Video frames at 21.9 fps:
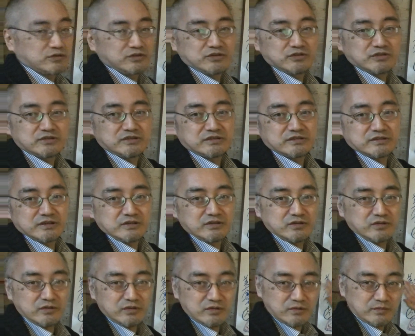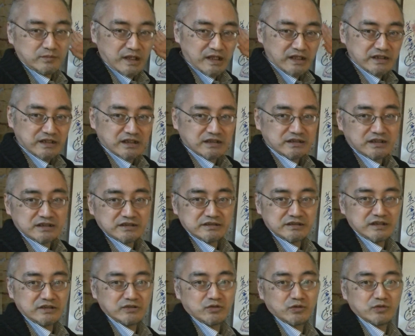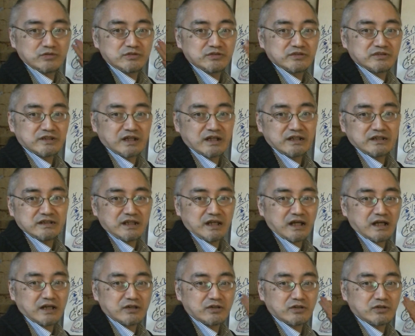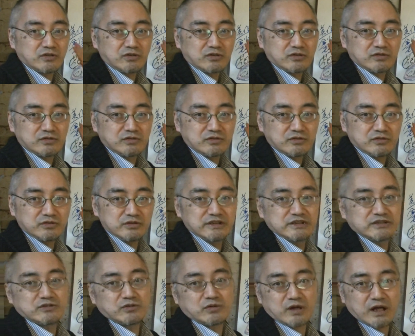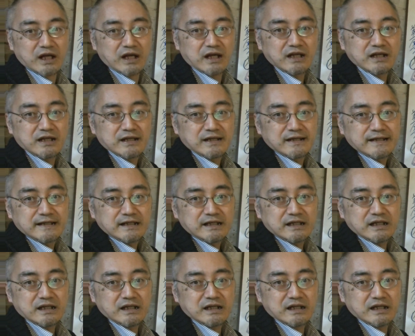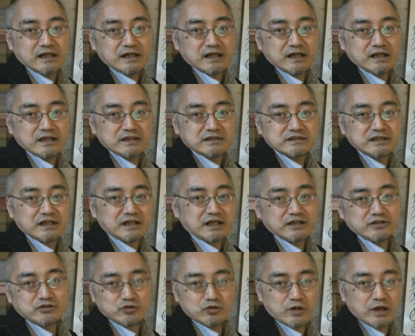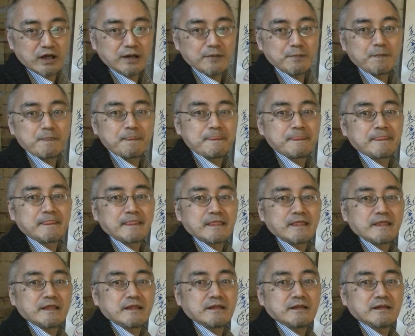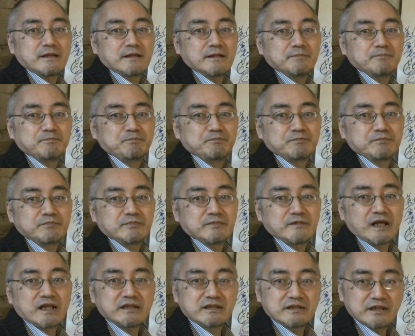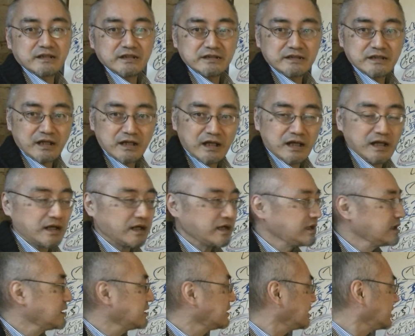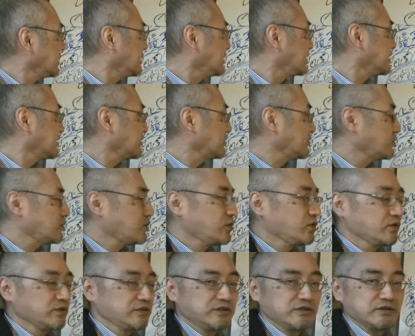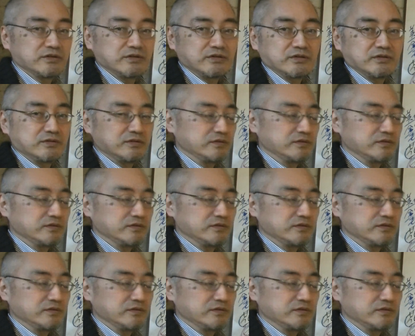入うまい形で導入された国とか社会とかなっていたらこういう